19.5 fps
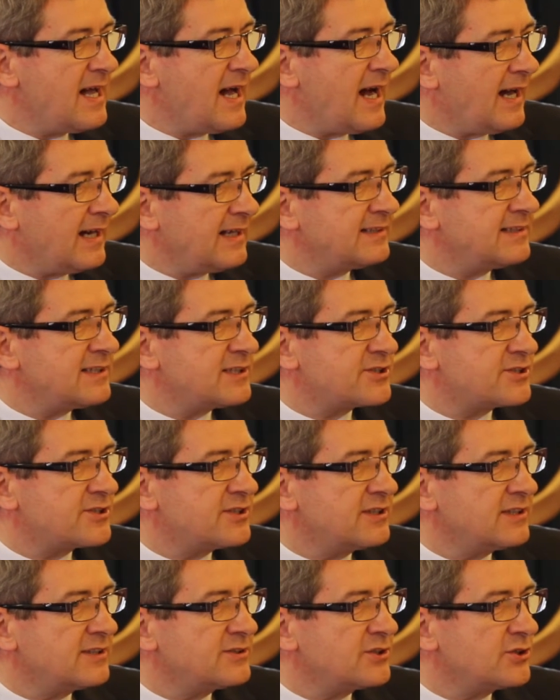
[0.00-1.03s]
ale też
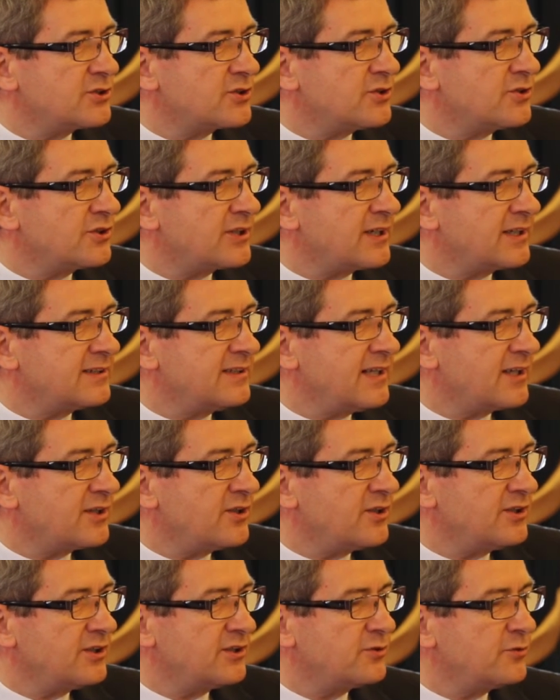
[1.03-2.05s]
coś
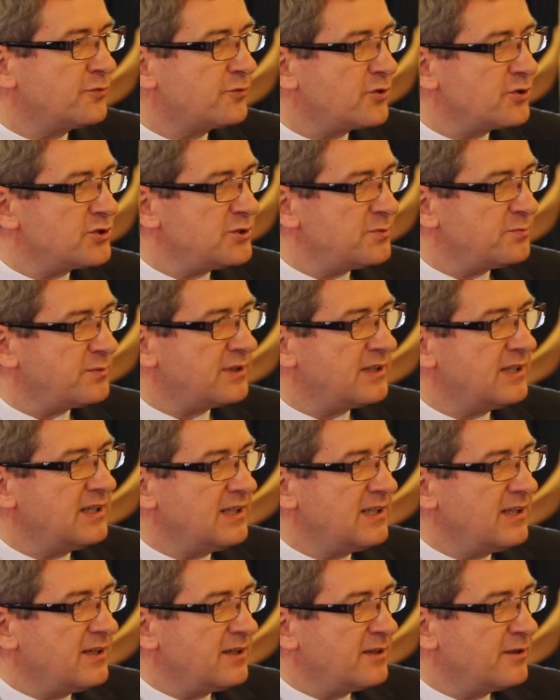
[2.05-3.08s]
konkretnego, i tu wchodzimy
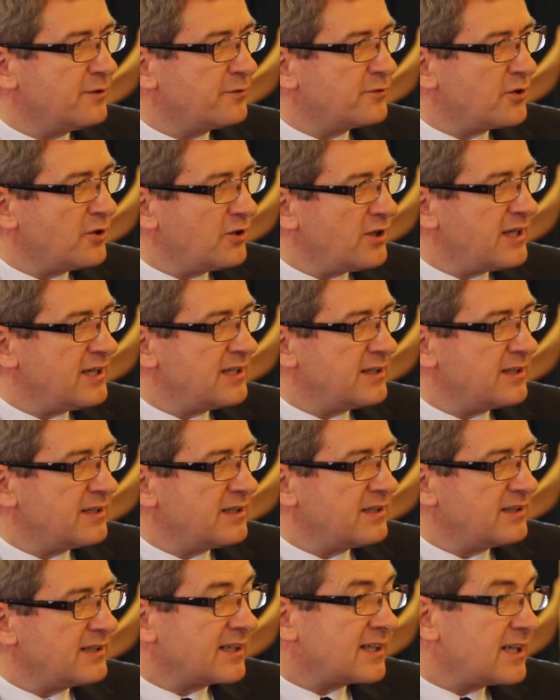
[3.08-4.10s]
w
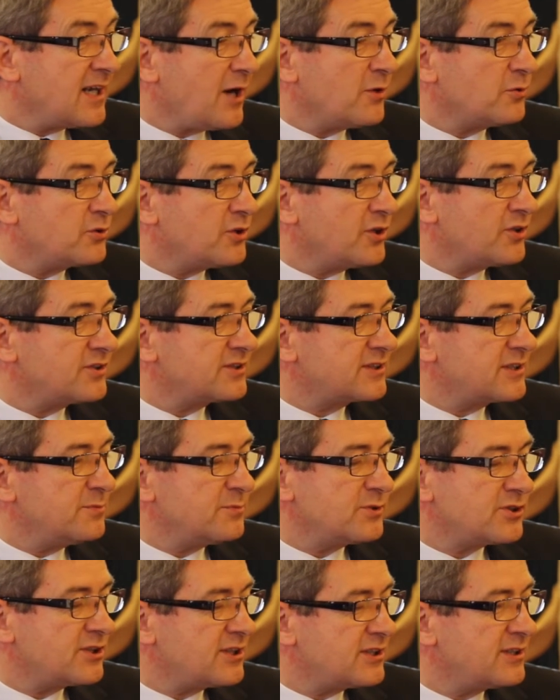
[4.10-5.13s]
kolejny taki autorski,
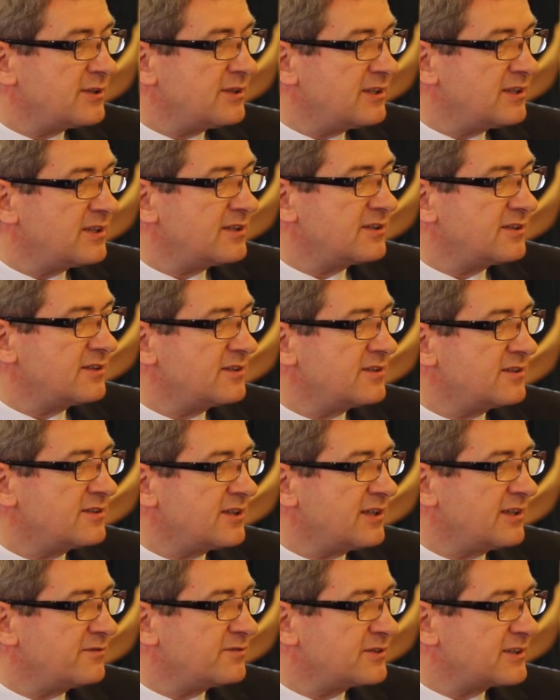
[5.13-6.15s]
myślę, że,
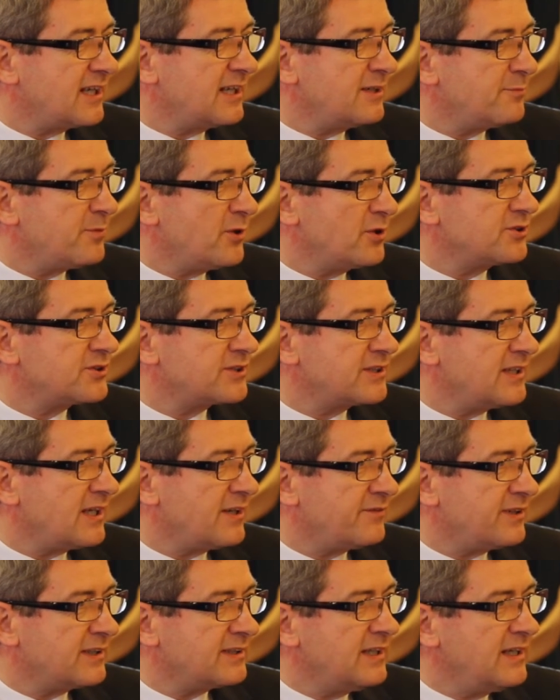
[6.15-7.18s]
że w skali Polski
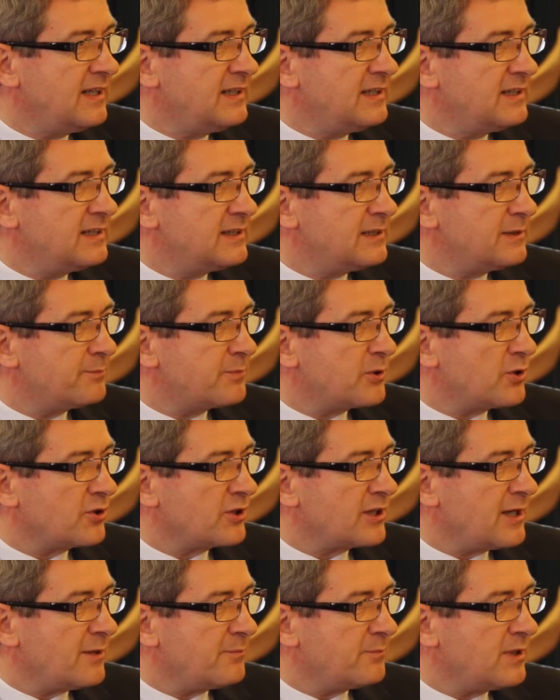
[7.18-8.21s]
nawet
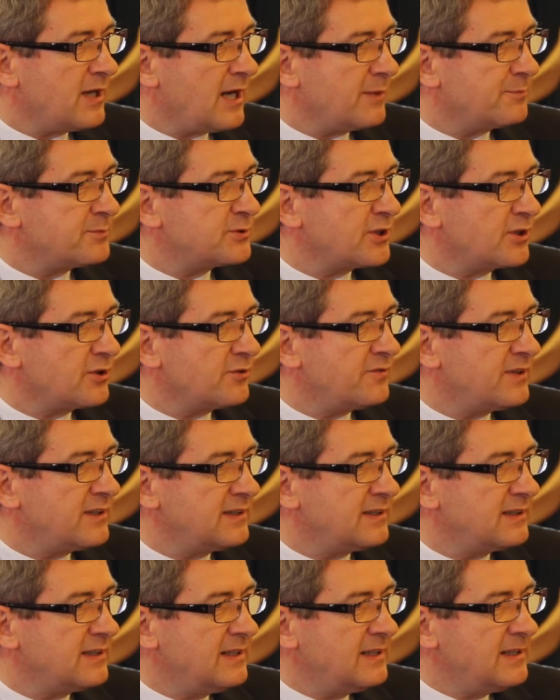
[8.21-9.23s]
program
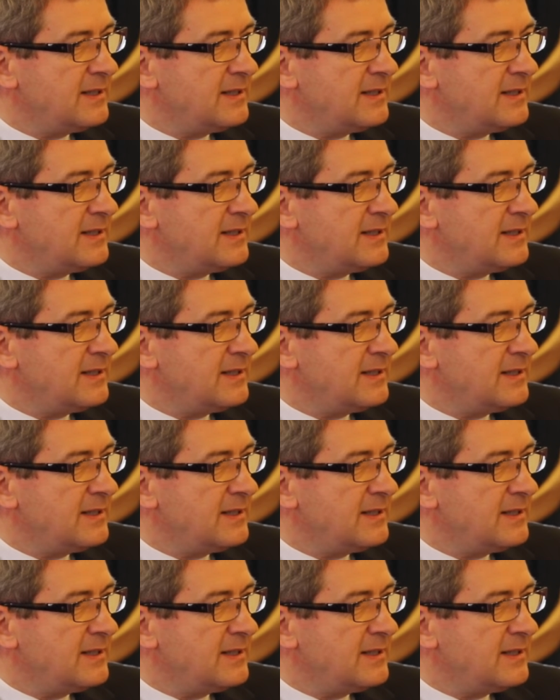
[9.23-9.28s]
Absolwent